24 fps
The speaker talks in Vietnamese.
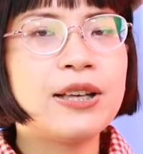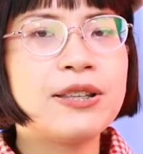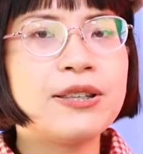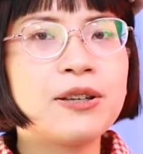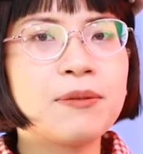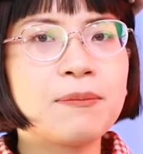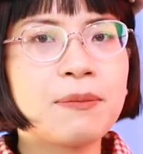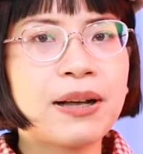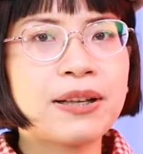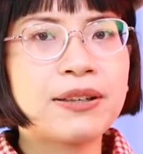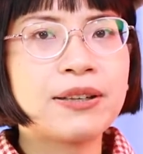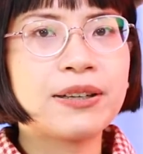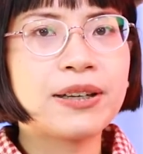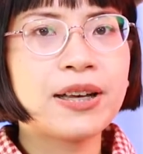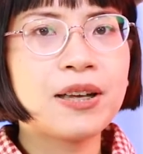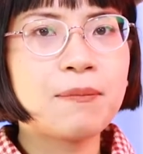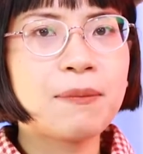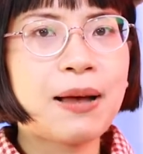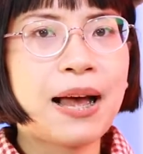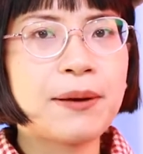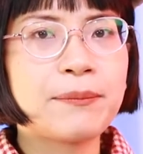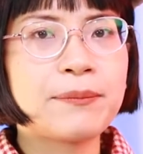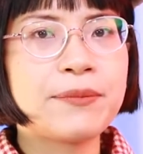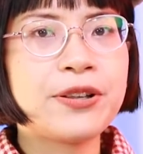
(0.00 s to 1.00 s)
nhưng mà những cái
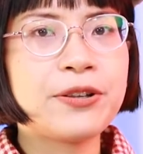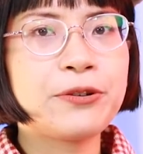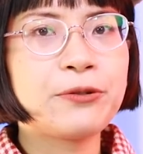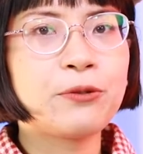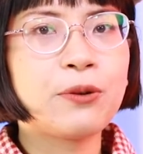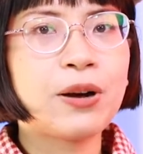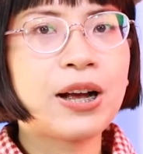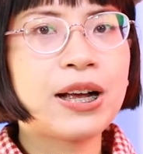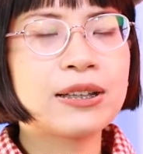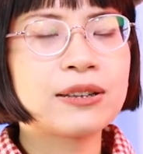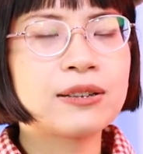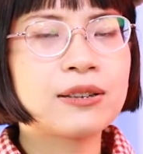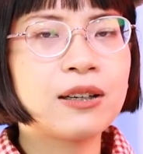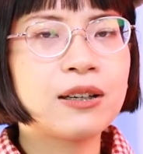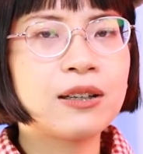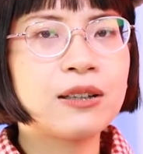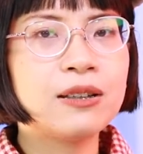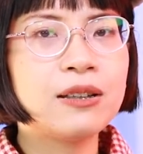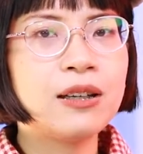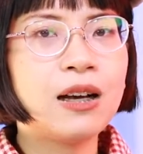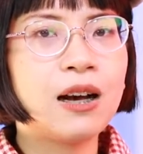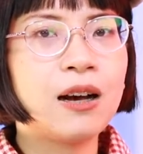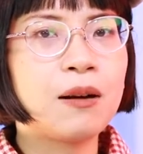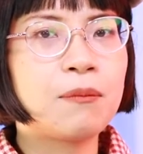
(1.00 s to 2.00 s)
bạn liên quan
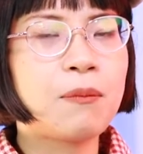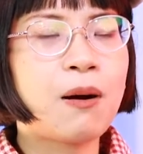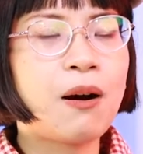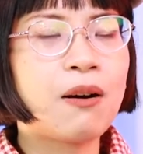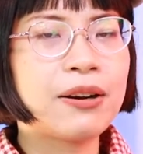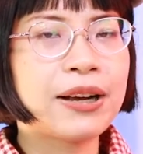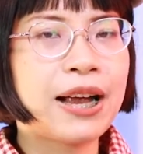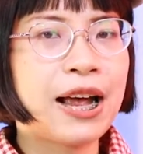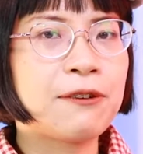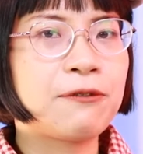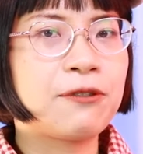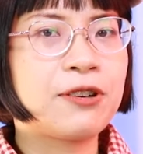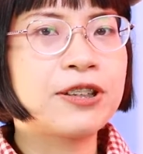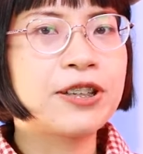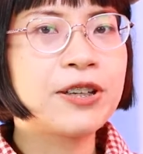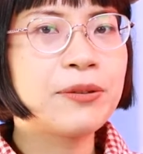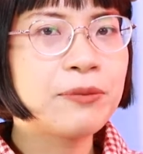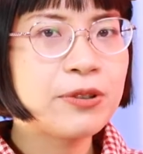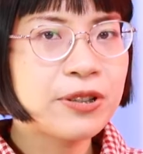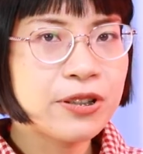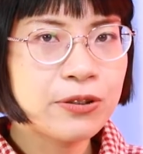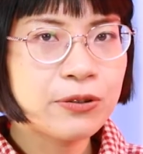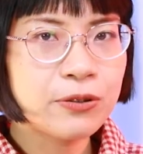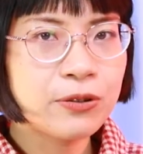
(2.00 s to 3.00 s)
tới uh, bò cạp và
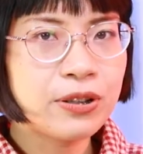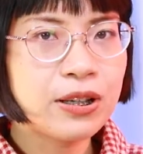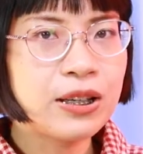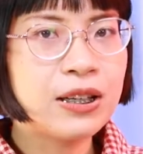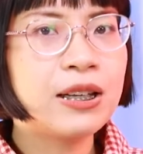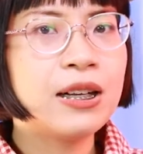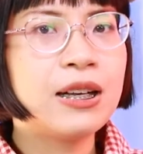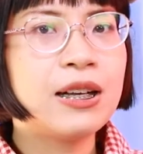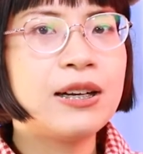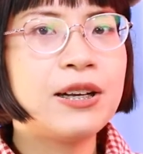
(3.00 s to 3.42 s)
kim ngưu á